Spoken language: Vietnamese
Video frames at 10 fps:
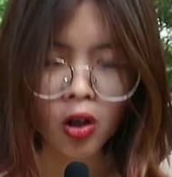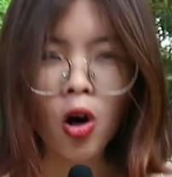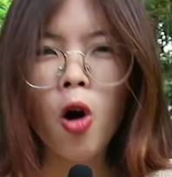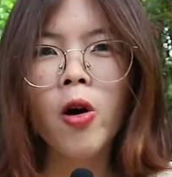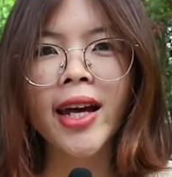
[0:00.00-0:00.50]

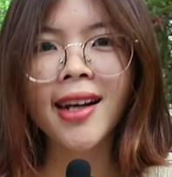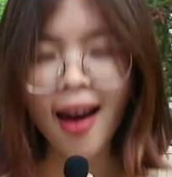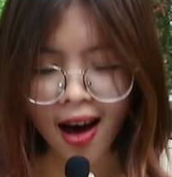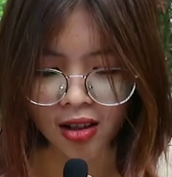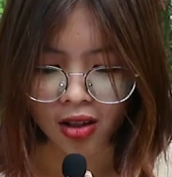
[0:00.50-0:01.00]
Cô en
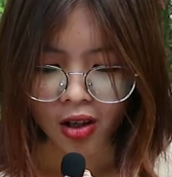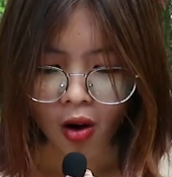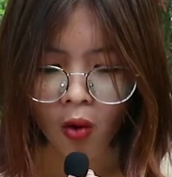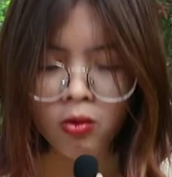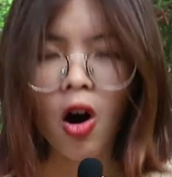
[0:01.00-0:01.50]
lờ
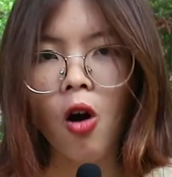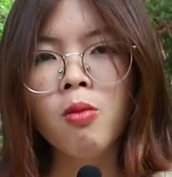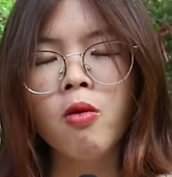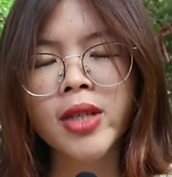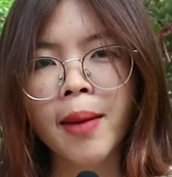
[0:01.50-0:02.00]
ủng hộ
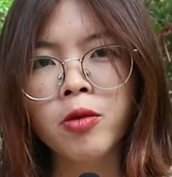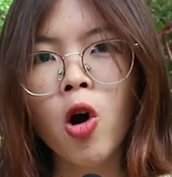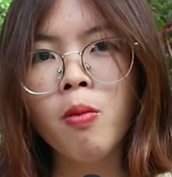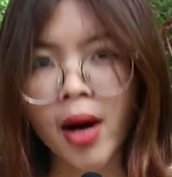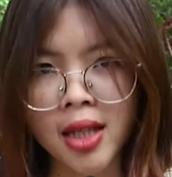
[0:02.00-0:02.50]
một trăm
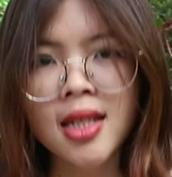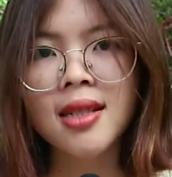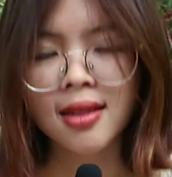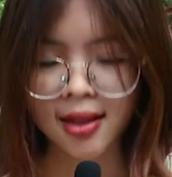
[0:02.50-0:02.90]
đô Mỹ,